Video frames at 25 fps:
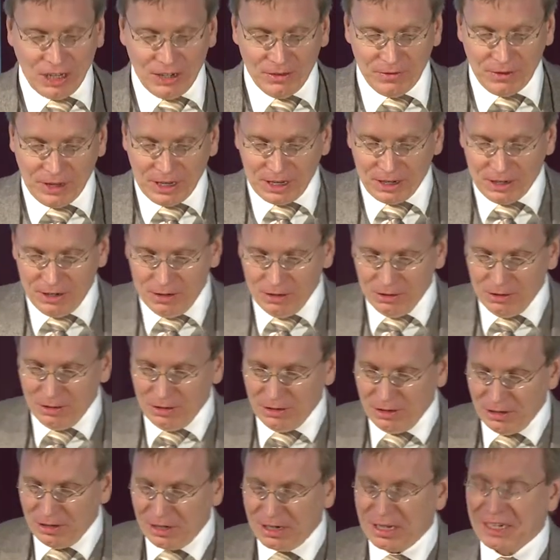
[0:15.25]

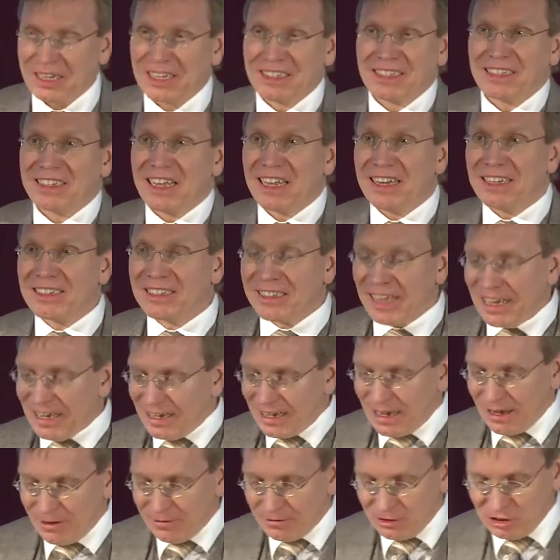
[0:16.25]
Entwicklung, das ist alles
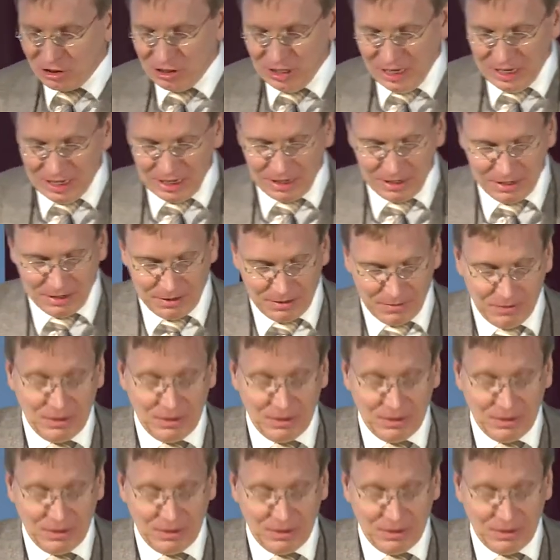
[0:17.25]
sagenhaft schnell.